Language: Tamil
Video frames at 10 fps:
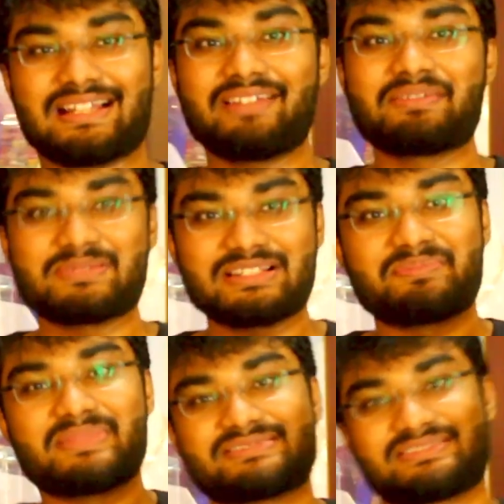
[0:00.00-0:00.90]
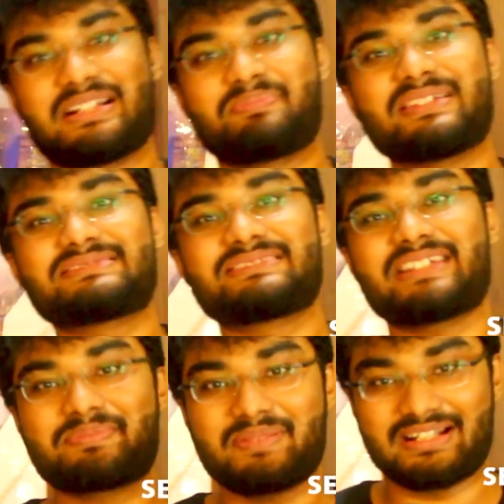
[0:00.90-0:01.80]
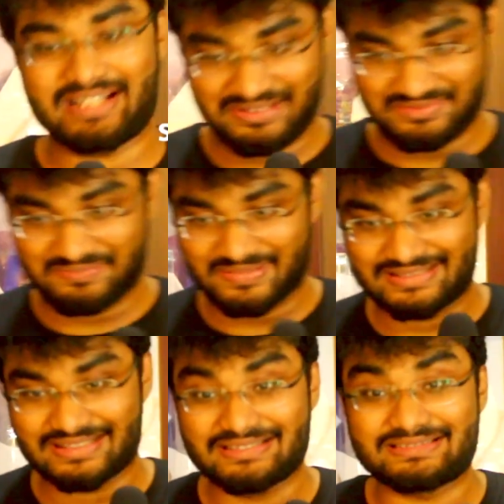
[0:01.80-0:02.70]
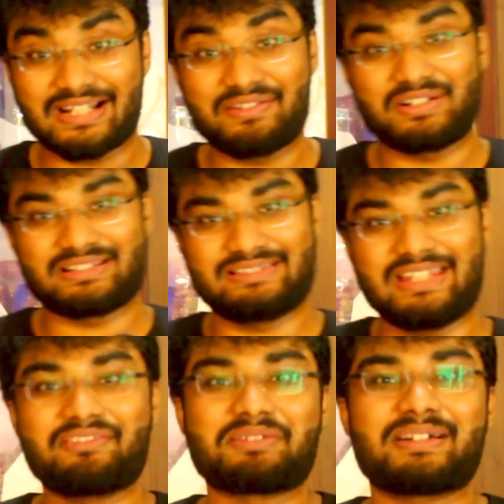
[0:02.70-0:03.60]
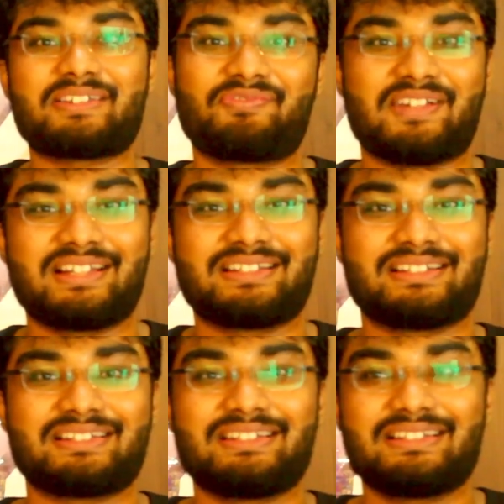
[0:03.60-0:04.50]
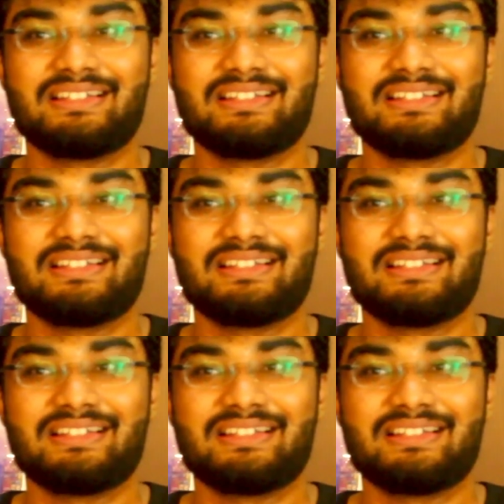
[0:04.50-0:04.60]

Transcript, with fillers: தலைவர் பற்றி நான் பேசினா நான் பேசிகிட்டே இருப்பேன் எனக்கு டைம்லாம் பத்தாது தலைவரோட தீவிரமான ஃபேன் நான்